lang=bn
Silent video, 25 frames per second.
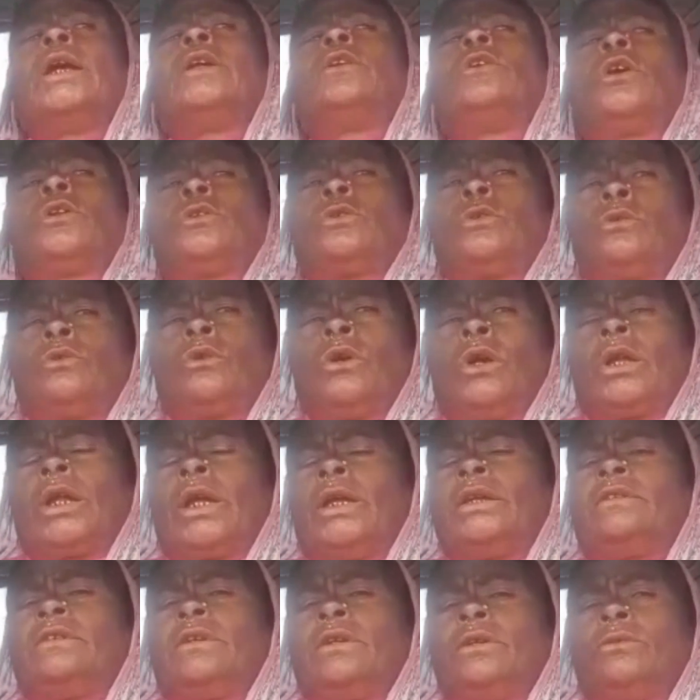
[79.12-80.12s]
এই নতুন
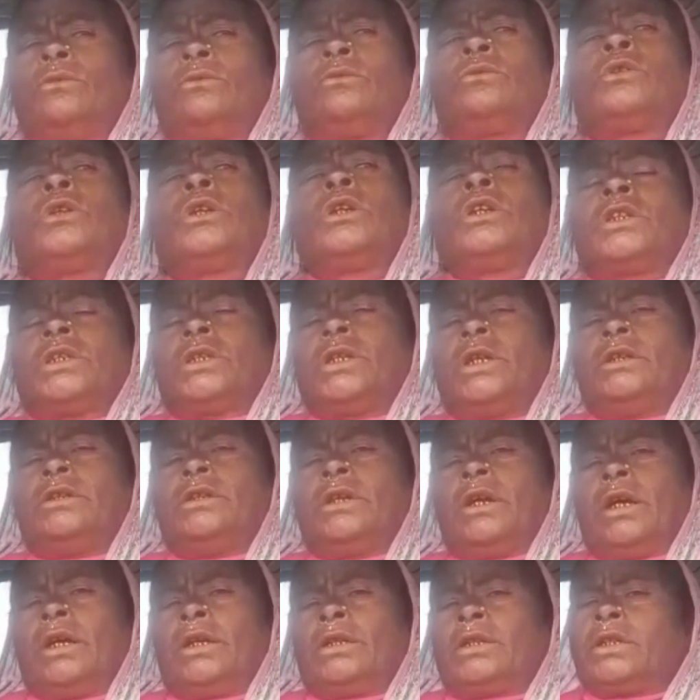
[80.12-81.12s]
ঘর আইছে উনত্রিশটা
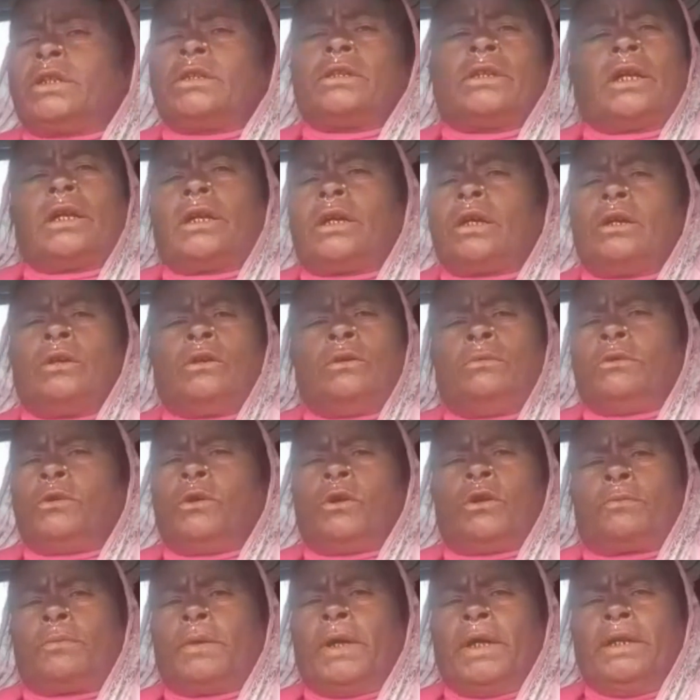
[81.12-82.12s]
জায়গায় সে জায়গায়
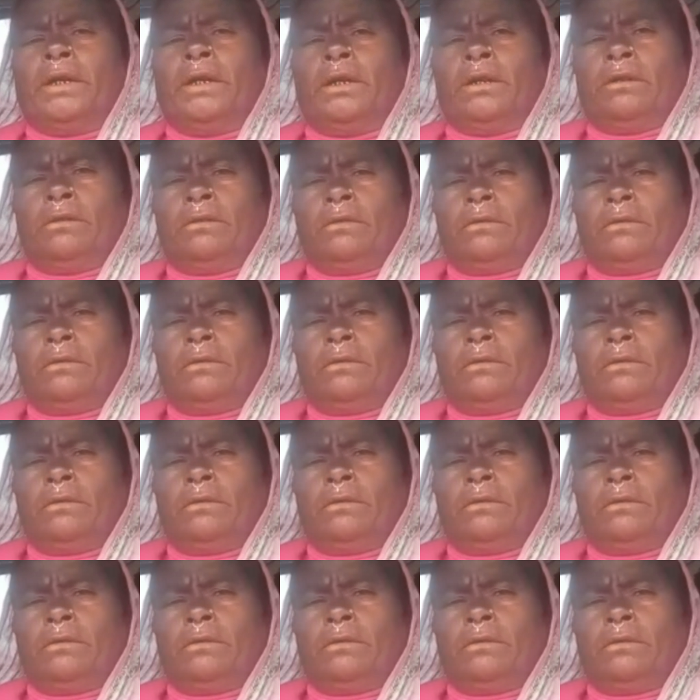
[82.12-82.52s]
আমি ঘর পাইনি